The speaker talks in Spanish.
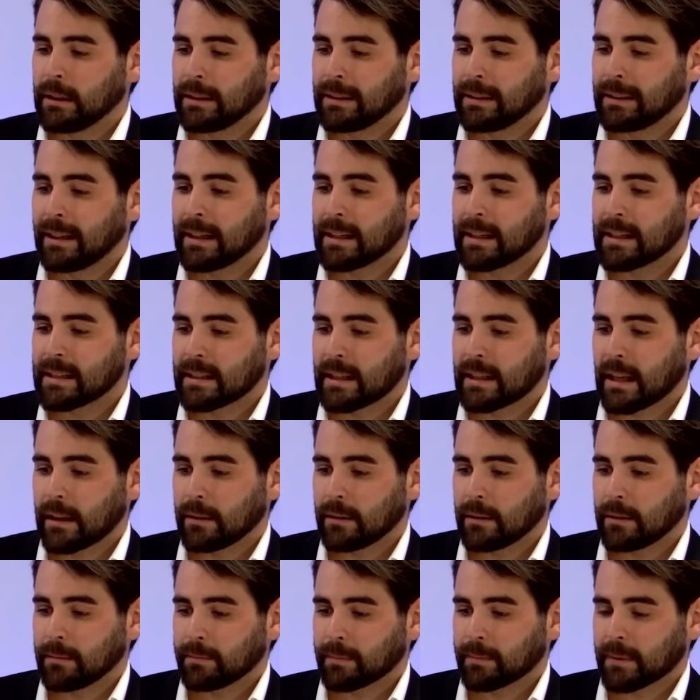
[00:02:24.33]
del
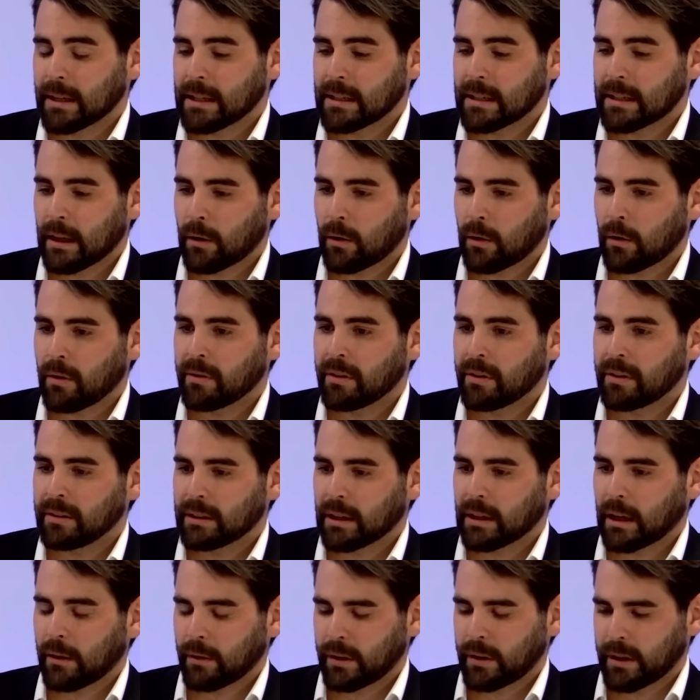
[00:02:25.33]
Estado esté
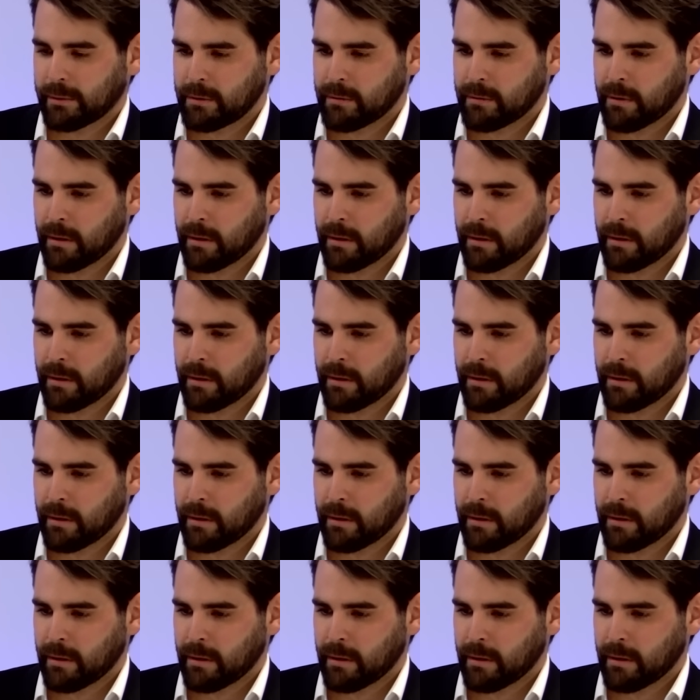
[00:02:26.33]
concentrado en las mismas